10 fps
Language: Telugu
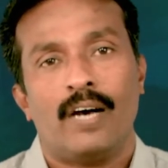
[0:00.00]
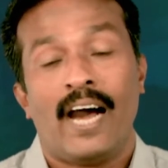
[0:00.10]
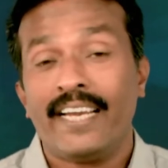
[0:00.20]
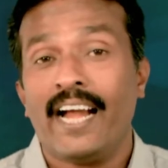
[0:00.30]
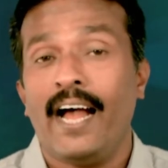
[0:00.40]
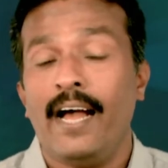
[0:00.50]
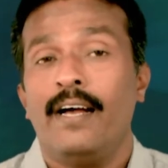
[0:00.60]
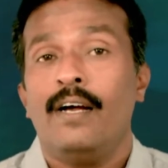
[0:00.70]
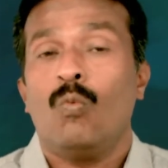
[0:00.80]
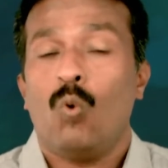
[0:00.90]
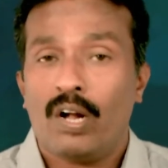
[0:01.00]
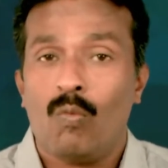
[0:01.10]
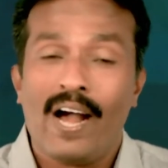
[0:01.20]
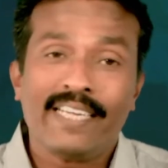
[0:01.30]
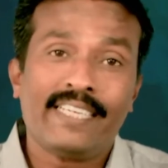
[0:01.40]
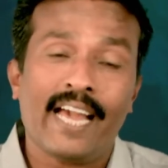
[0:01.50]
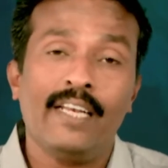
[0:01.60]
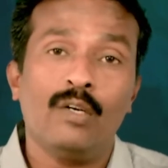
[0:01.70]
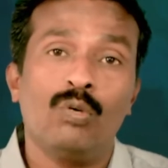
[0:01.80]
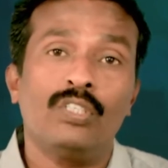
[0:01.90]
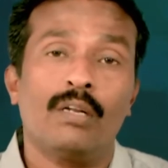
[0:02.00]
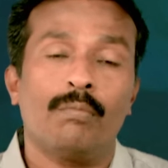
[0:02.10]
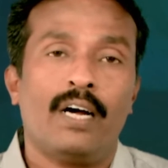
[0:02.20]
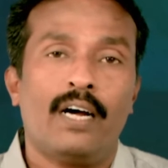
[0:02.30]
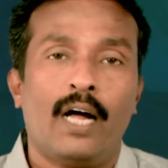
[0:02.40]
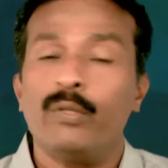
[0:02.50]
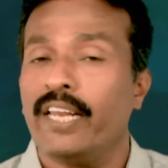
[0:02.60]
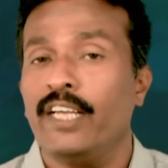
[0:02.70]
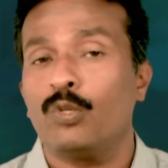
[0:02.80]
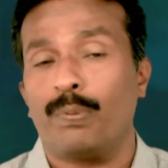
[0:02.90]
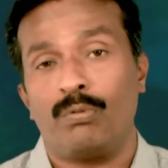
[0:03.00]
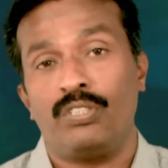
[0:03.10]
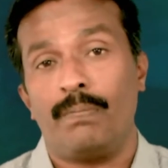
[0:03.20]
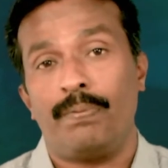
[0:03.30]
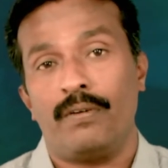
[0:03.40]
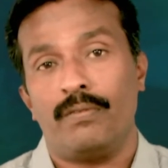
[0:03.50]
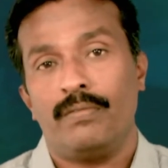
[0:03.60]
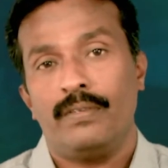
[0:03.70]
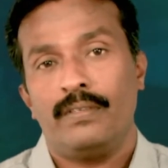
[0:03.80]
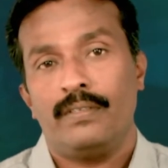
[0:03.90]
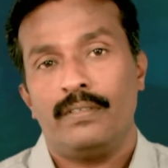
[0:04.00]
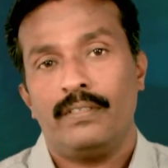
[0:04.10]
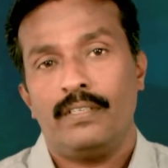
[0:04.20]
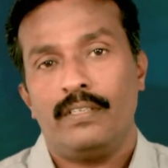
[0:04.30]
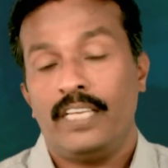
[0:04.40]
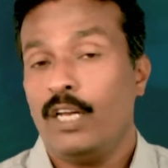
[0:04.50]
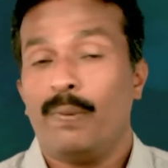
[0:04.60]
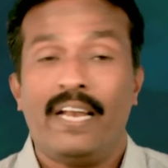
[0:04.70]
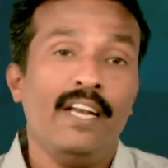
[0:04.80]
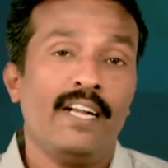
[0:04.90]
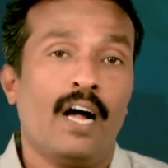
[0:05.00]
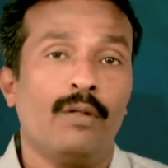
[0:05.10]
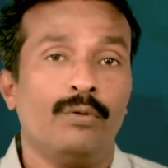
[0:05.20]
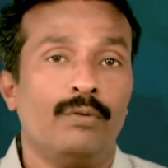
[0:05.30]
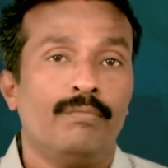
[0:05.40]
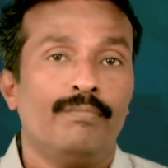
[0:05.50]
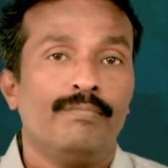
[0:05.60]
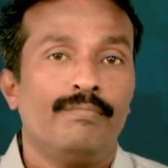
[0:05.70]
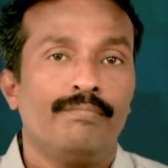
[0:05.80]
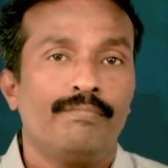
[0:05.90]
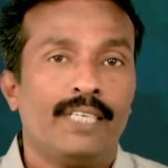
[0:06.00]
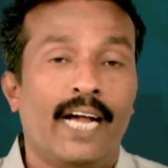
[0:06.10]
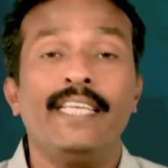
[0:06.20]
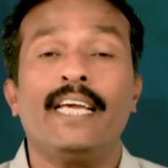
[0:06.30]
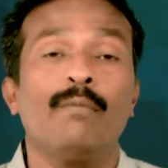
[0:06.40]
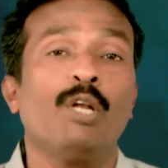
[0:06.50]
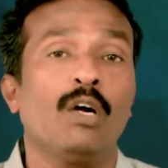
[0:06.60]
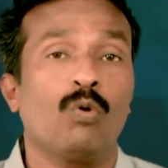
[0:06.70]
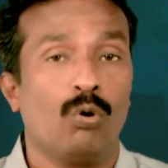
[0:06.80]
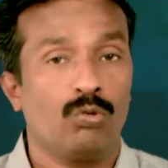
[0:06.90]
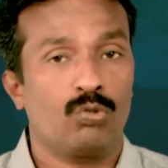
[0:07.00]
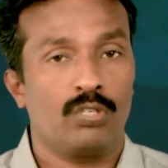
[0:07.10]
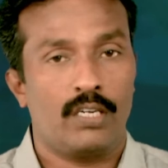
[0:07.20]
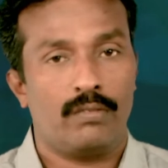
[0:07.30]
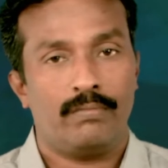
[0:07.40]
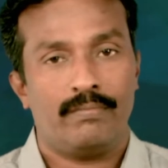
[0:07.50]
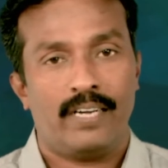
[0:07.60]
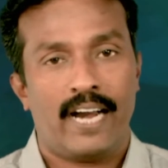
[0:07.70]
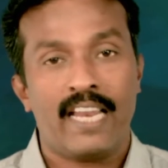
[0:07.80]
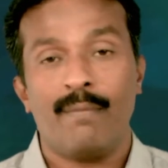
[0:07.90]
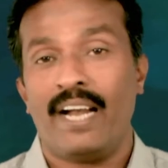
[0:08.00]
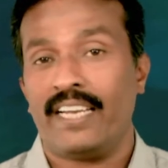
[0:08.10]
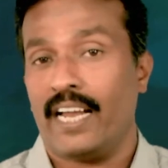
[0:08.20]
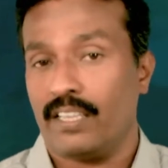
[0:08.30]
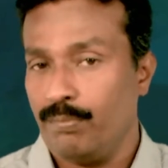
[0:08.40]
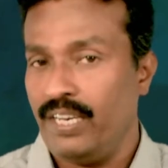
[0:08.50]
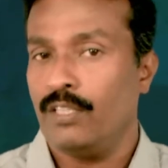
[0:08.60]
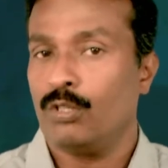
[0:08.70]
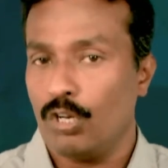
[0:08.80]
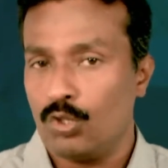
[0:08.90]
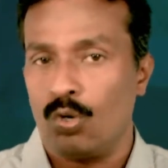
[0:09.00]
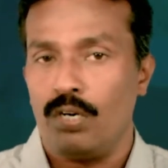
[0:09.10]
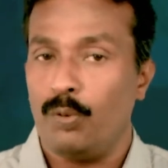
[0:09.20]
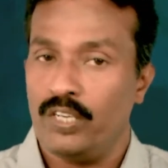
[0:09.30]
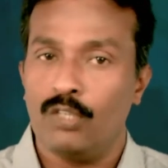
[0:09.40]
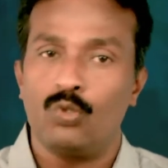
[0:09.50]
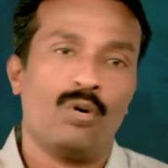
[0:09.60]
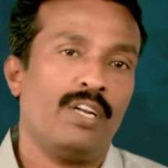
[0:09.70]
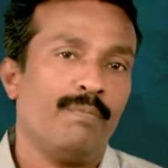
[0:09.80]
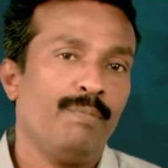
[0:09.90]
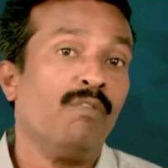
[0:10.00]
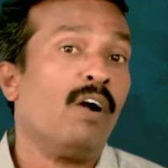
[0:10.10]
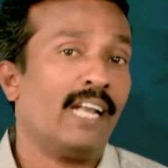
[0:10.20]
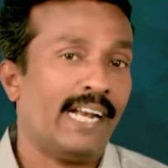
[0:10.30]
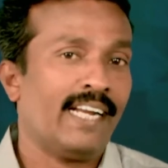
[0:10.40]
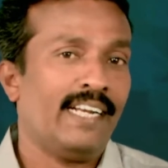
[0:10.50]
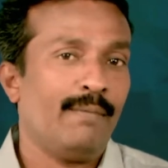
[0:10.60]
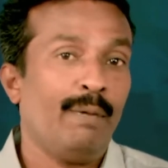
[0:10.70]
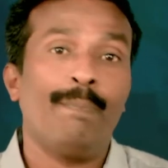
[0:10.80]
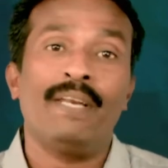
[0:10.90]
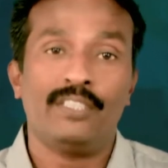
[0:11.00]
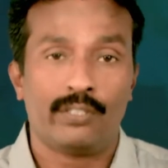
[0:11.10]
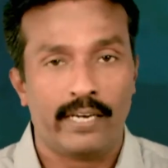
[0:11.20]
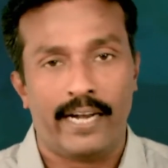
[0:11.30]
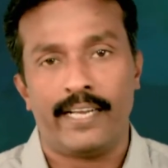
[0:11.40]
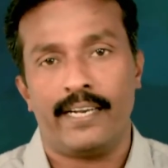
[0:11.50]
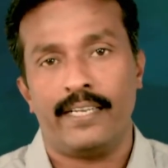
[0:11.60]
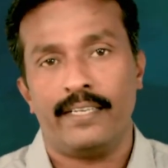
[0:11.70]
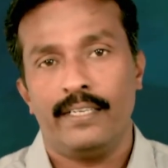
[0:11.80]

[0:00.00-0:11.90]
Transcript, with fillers: అనగా ఒక వాక్యాన్ని గురించిన నేసు ప్రభు చెప్పాడు నేను బలిని కాదు కనికరమనే కోరుచున్నాను అనే మాటకు అర్థం మీరేదో తెలుసుకోండి పోయి నేర్చుకోండి మీ వాళ్ళని అడగండి మీ ప్రీస్టులను అడగండి